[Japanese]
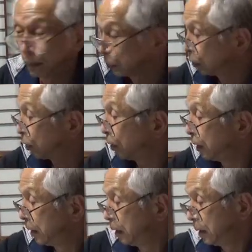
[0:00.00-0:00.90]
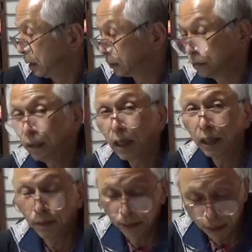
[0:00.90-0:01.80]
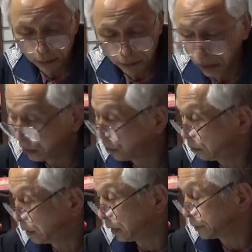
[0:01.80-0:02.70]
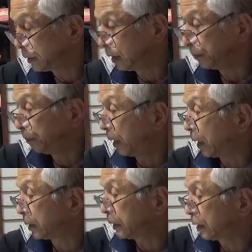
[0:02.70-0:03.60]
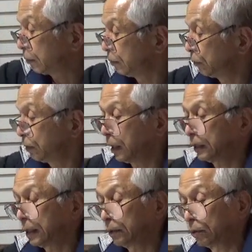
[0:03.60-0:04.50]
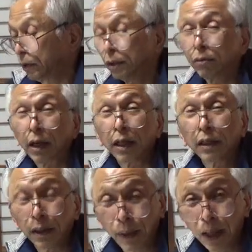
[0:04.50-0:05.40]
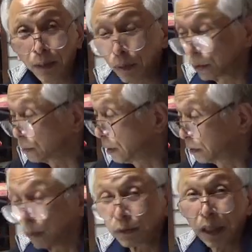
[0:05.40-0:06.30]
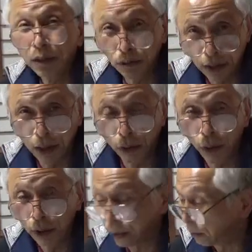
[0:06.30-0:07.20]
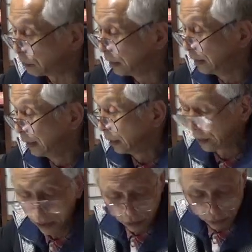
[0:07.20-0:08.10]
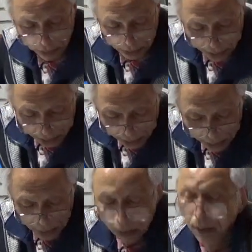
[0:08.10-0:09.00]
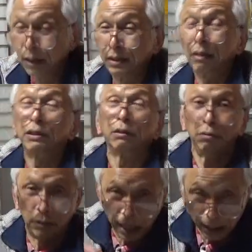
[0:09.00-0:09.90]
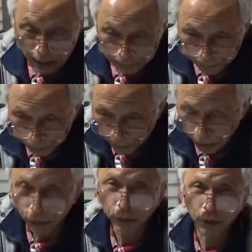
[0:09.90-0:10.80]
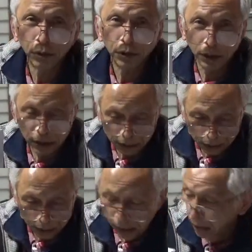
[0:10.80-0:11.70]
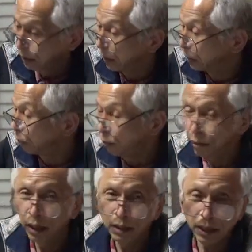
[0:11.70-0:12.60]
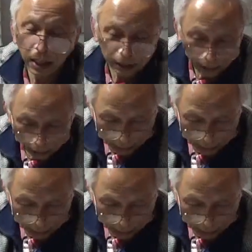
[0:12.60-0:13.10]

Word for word: それを数年間にわたる研究でですね、まあ、竹取物語の研究からいけばもう少なくとも30年超えてる研究の中から作者空海4とこのシリーズでどういう歴史があったの